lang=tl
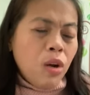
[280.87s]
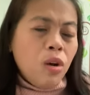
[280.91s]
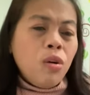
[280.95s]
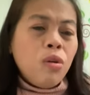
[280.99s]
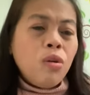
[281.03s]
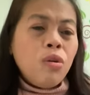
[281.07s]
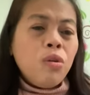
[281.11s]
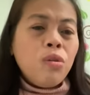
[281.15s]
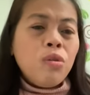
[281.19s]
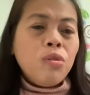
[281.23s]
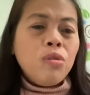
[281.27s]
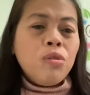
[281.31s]

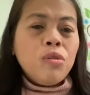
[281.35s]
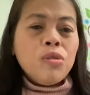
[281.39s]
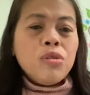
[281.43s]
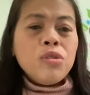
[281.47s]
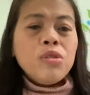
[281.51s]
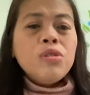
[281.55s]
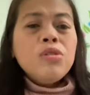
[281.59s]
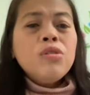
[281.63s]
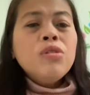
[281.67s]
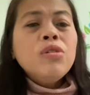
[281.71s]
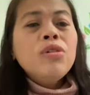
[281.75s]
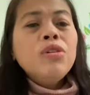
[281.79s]
O
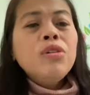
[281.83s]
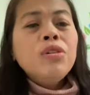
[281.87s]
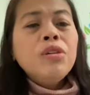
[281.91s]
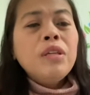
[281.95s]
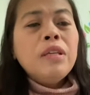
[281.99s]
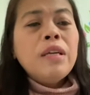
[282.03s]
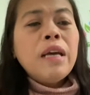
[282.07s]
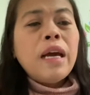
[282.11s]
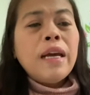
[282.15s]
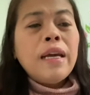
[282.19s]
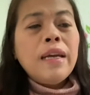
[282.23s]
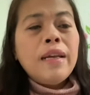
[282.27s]
gusto
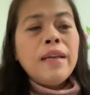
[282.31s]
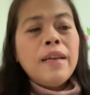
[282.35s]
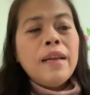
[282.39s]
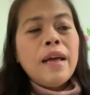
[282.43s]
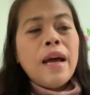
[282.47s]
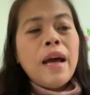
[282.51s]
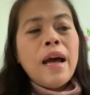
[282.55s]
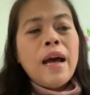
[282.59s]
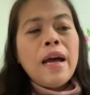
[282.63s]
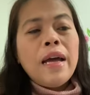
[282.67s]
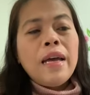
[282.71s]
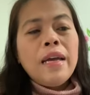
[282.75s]
gyud ka
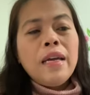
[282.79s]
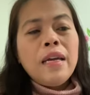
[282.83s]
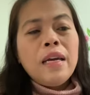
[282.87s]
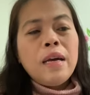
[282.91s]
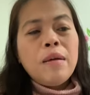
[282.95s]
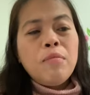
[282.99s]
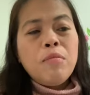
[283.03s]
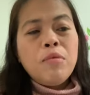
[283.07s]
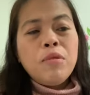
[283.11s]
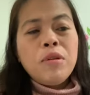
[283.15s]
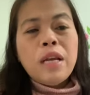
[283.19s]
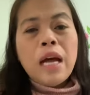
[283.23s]
inday
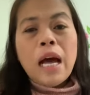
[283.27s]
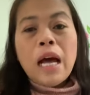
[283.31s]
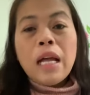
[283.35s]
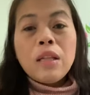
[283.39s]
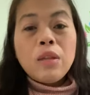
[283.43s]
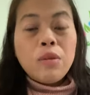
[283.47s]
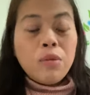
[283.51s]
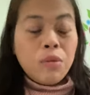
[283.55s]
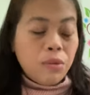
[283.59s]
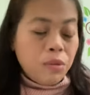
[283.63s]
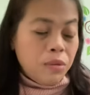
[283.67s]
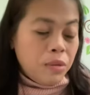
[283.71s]
nga
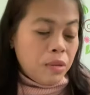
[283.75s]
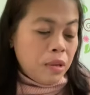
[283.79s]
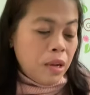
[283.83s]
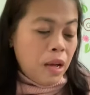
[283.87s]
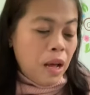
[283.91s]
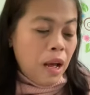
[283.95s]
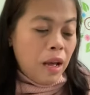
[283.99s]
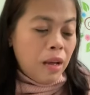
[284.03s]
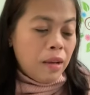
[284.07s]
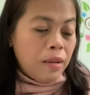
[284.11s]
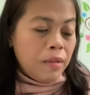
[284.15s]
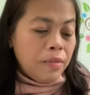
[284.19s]
mudato
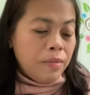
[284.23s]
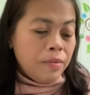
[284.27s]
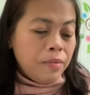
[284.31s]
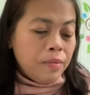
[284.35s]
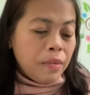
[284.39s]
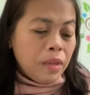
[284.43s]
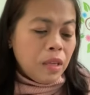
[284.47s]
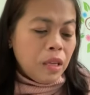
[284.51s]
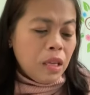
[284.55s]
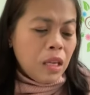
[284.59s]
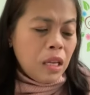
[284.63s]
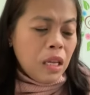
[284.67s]
ka.
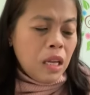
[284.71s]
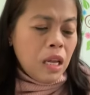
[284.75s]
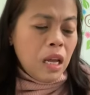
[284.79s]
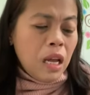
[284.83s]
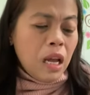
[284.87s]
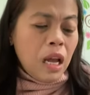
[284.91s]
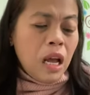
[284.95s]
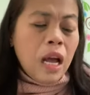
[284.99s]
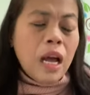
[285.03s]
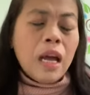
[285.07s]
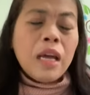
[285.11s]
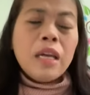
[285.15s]

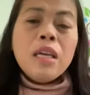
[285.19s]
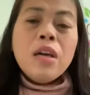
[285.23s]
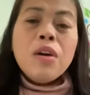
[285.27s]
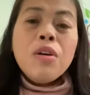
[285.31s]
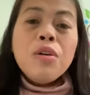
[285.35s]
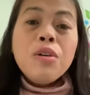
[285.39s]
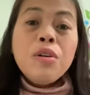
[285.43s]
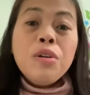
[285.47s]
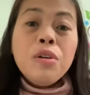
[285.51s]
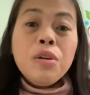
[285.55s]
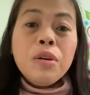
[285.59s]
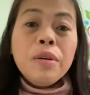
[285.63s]

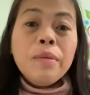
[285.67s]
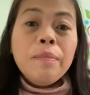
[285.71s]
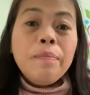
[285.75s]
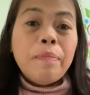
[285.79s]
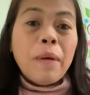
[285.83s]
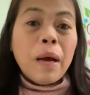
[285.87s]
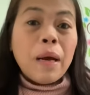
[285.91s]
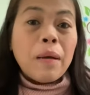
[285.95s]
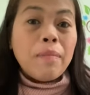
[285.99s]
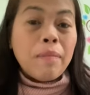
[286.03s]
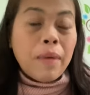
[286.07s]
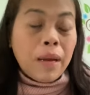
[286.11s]
Ayaw gyud
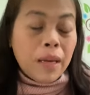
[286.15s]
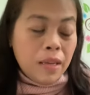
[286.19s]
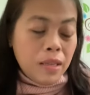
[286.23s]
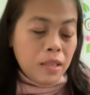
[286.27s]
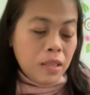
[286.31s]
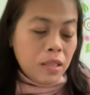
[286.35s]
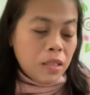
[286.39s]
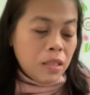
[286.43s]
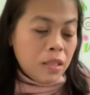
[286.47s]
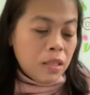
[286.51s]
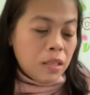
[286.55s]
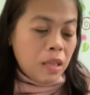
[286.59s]
pag
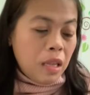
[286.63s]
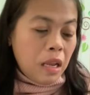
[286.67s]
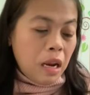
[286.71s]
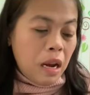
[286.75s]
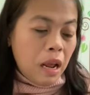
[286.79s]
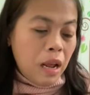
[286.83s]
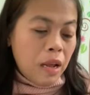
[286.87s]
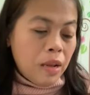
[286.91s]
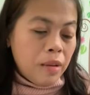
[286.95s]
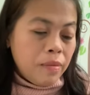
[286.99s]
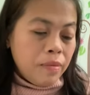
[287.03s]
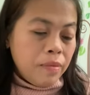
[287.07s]

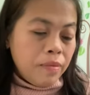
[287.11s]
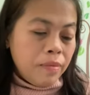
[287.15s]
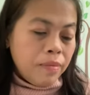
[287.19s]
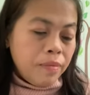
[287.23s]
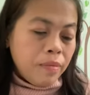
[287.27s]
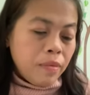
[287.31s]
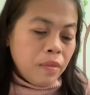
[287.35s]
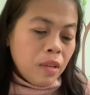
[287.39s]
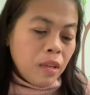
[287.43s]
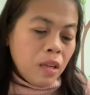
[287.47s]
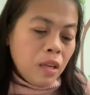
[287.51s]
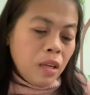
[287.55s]
maistra.
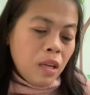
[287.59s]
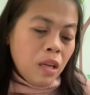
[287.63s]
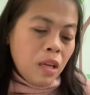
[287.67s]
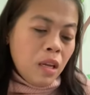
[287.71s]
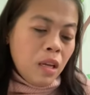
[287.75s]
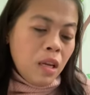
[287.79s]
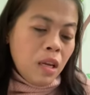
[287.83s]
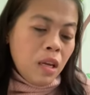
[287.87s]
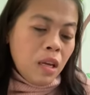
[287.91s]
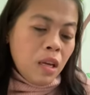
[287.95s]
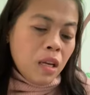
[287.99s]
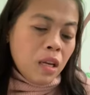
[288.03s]

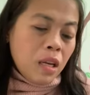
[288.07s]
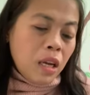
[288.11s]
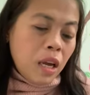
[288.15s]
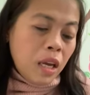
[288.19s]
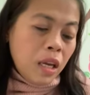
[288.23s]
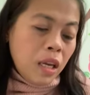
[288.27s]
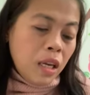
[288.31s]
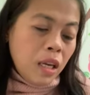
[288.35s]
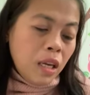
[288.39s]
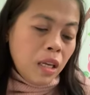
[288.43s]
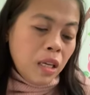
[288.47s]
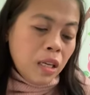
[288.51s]

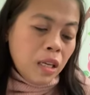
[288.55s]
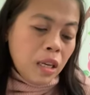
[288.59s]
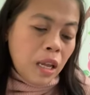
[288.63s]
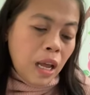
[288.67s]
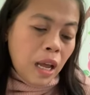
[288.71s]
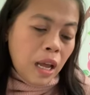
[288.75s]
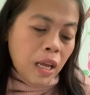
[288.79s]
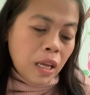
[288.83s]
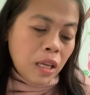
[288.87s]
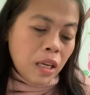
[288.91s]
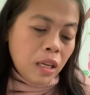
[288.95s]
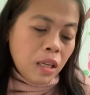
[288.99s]
Kay
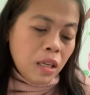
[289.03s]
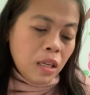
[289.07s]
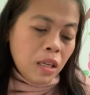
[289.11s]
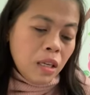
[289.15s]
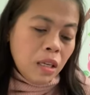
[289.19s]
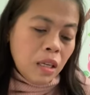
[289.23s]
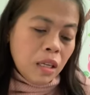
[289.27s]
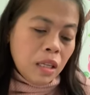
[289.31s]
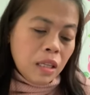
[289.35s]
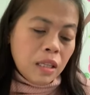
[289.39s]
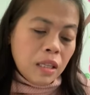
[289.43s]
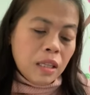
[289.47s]
inday
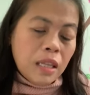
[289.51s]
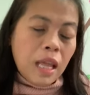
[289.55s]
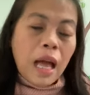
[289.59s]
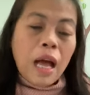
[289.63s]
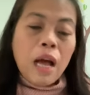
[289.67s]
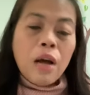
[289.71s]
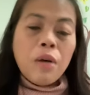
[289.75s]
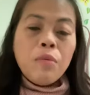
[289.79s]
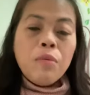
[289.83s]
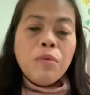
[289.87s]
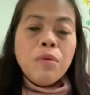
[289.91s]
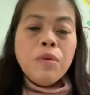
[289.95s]

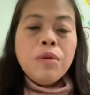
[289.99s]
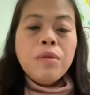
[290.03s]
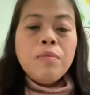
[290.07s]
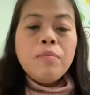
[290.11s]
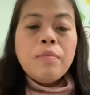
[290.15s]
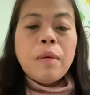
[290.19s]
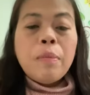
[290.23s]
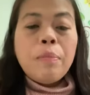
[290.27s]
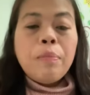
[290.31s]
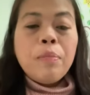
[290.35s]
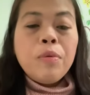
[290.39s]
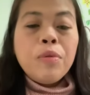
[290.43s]
intawon
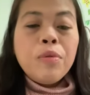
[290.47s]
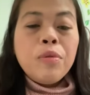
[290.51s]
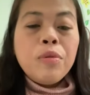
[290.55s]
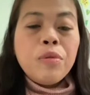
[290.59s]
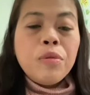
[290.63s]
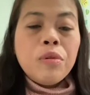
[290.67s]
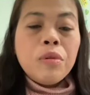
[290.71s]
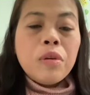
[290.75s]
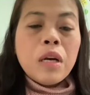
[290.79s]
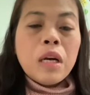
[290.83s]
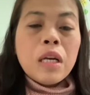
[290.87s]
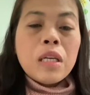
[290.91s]

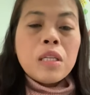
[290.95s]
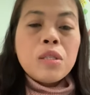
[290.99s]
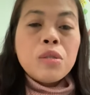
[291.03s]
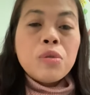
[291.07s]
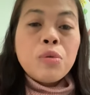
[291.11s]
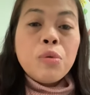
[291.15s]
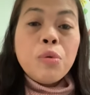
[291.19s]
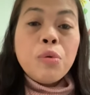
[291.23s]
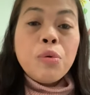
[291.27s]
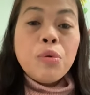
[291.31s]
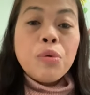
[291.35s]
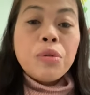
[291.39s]
mapuno kas
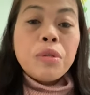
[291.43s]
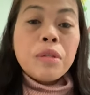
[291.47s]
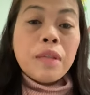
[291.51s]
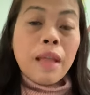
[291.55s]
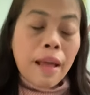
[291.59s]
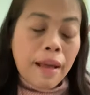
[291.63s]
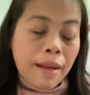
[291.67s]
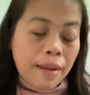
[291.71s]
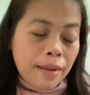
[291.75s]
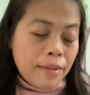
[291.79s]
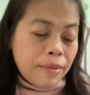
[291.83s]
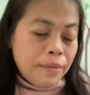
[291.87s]

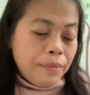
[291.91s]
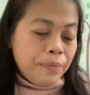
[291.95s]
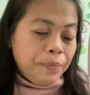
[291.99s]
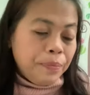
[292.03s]
utang